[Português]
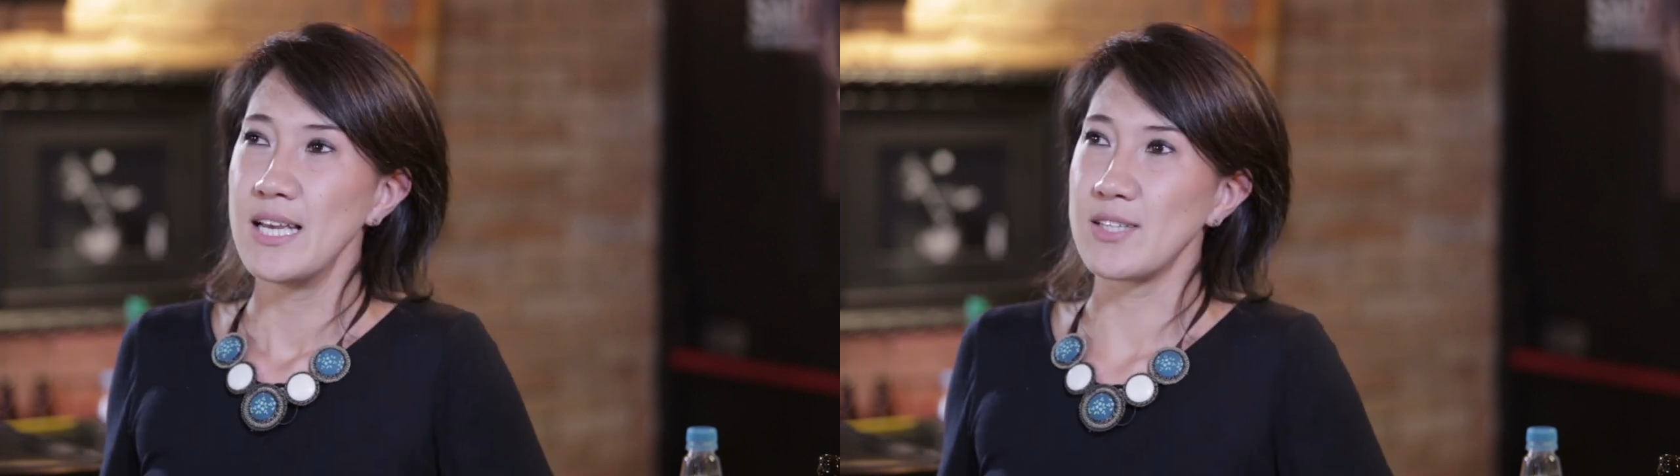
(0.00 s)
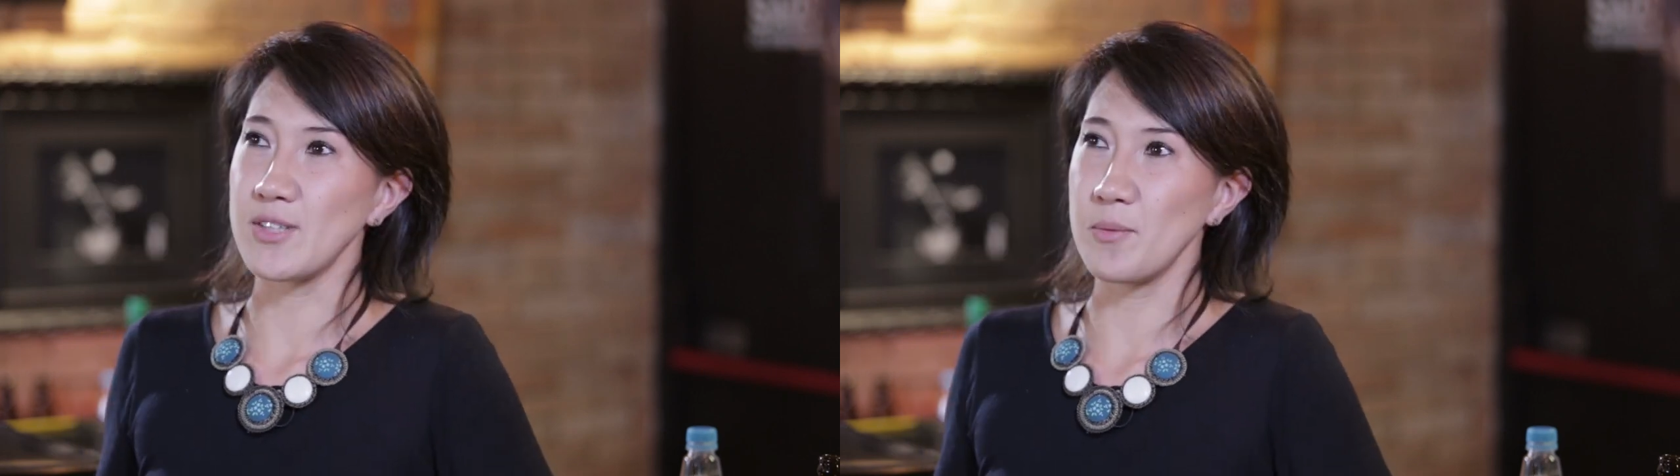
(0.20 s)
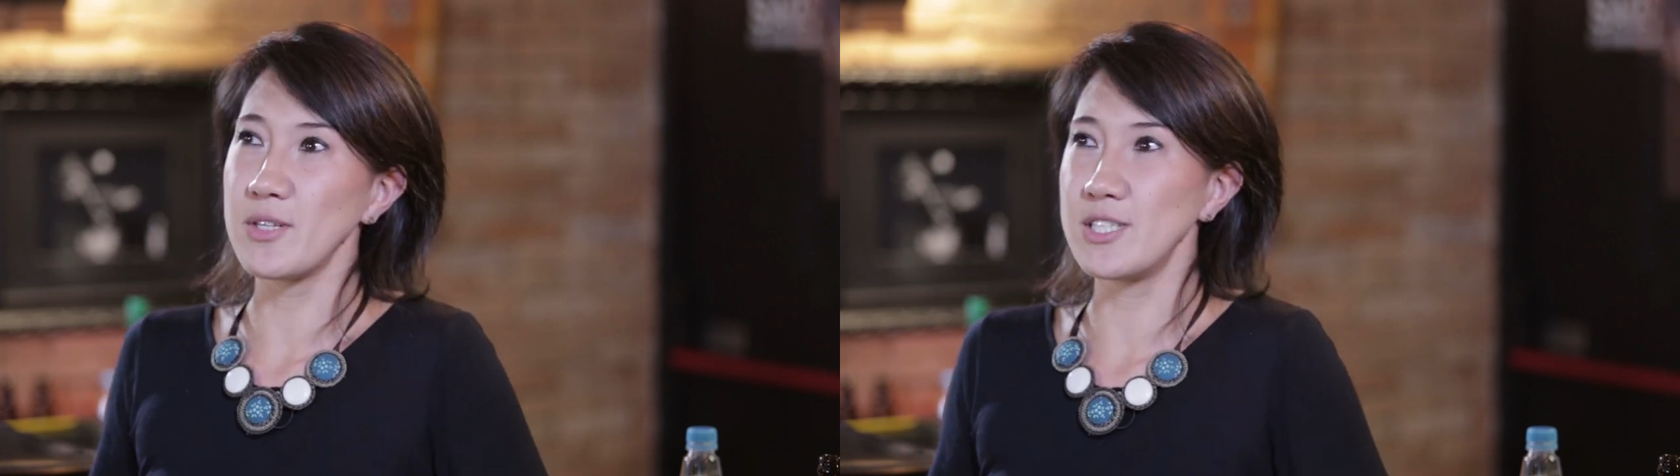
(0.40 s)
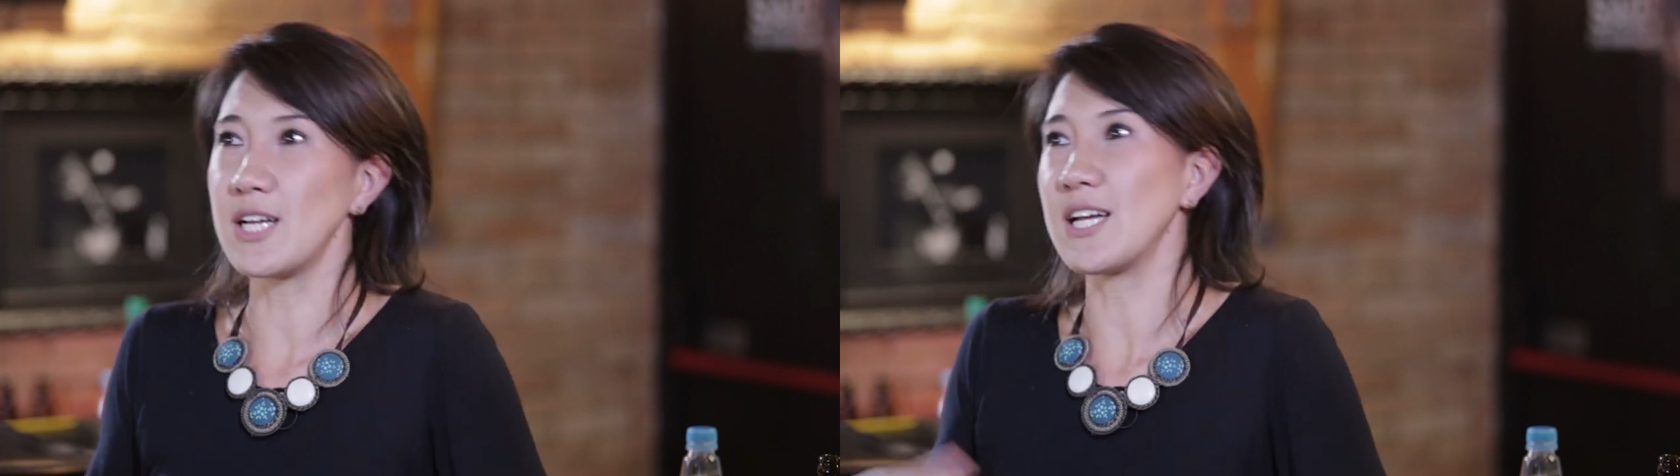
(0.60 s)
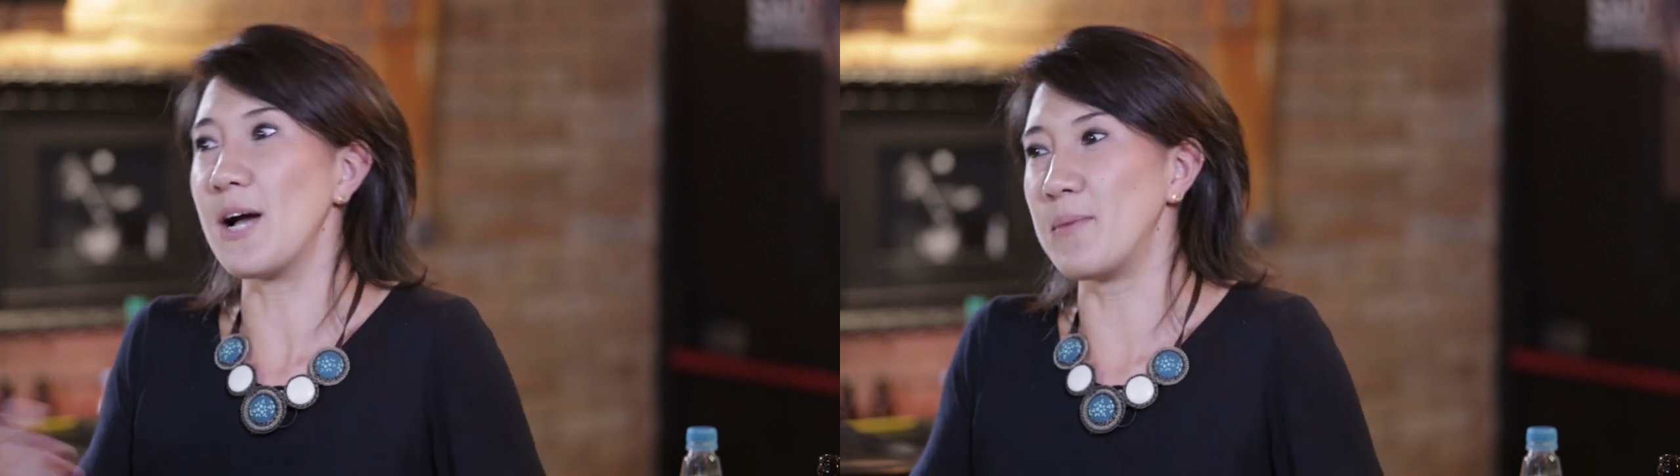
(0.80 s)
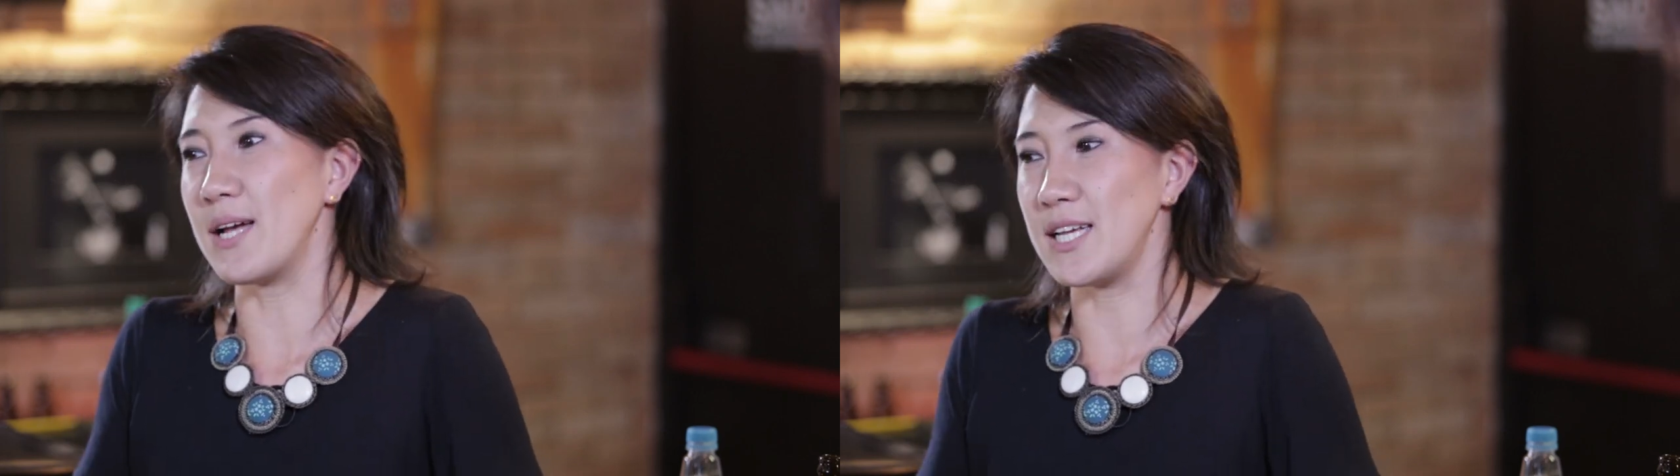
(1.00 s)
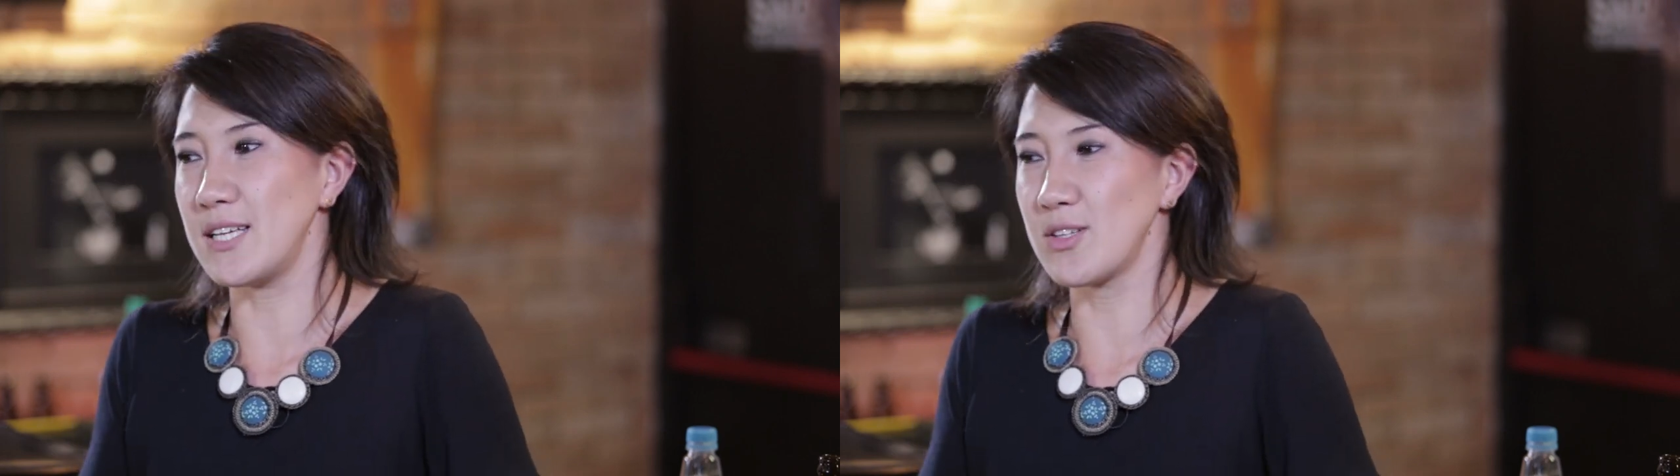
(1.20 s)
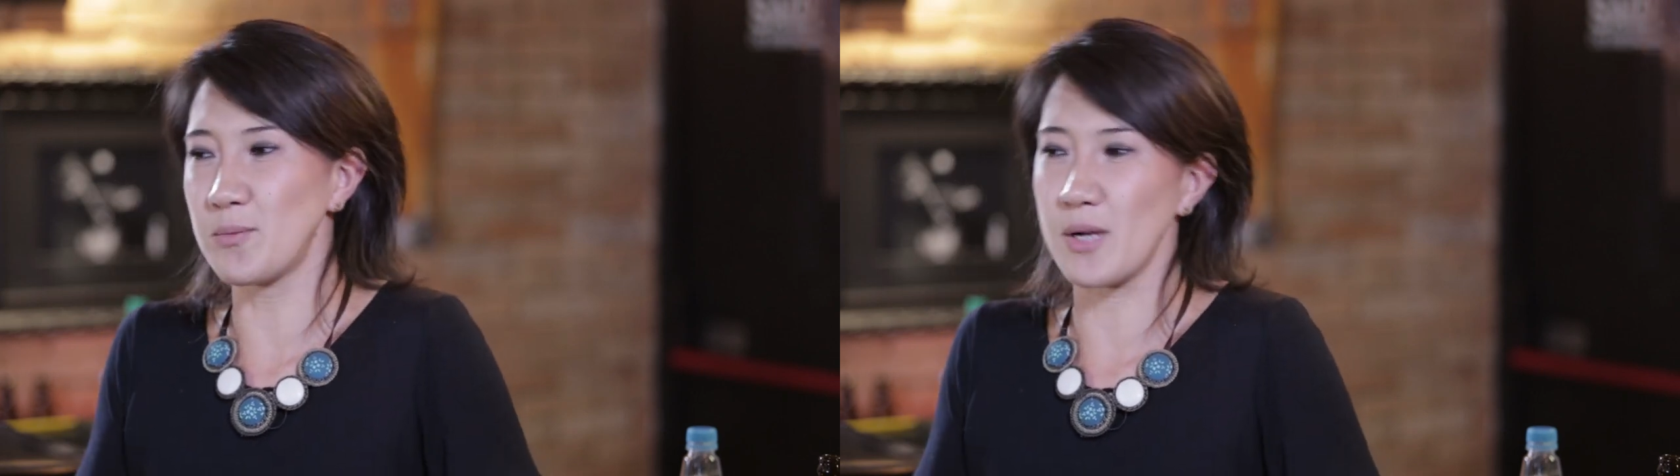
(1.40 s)
Então tem muita gente que acaba
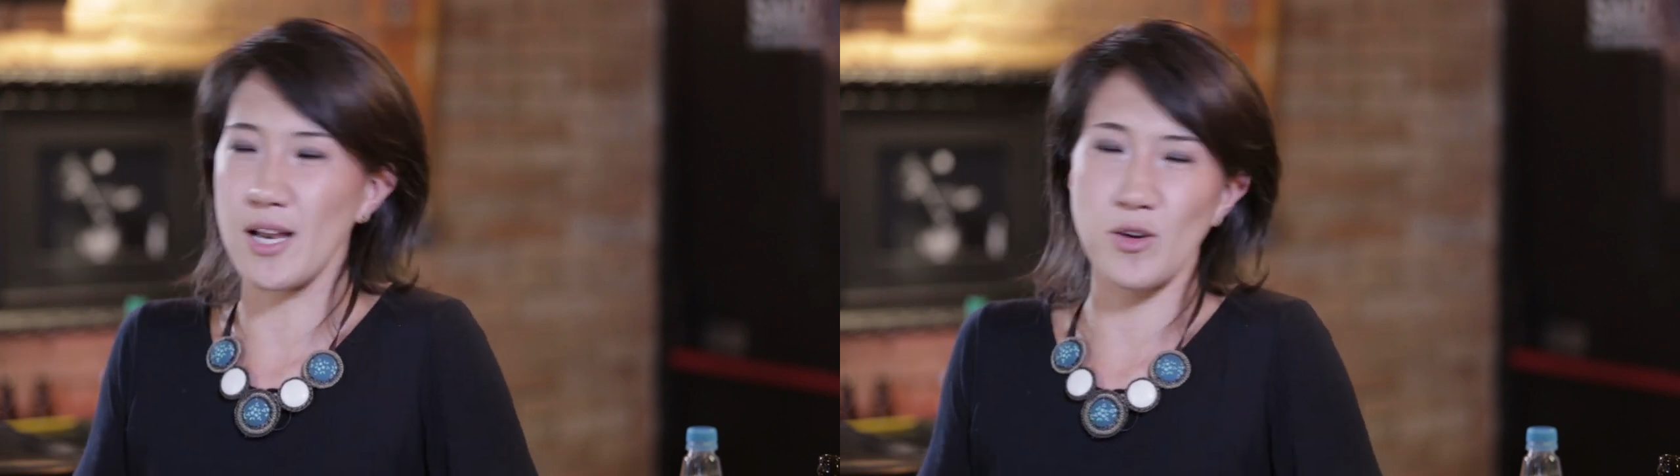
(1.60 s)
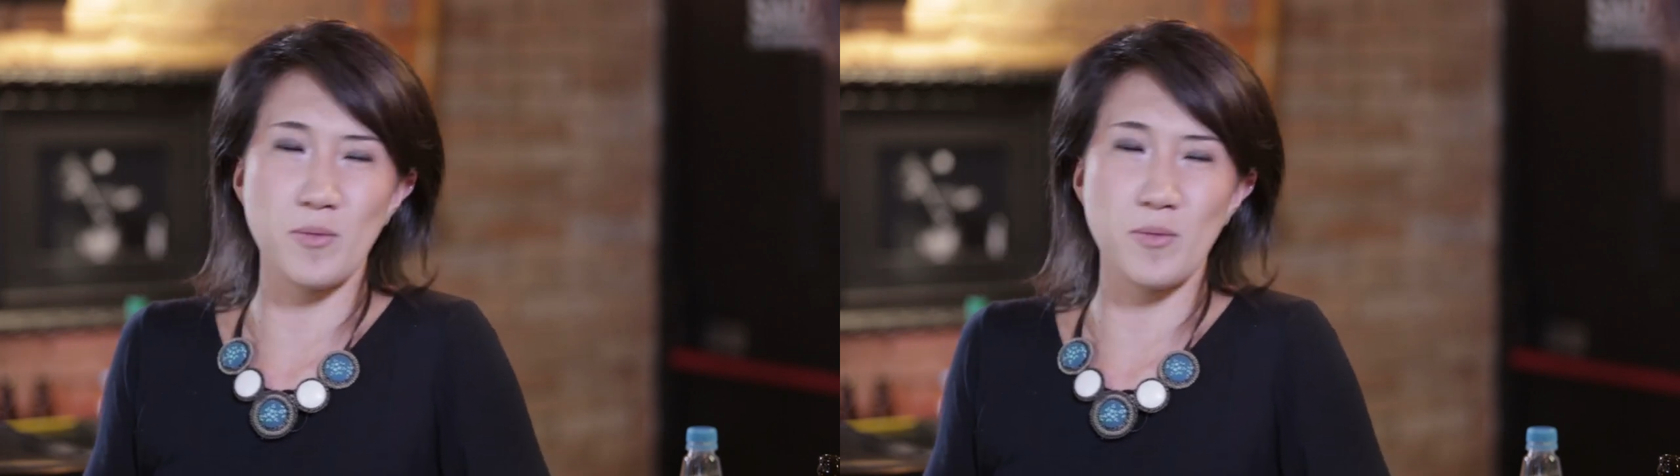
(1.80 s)
indo para a área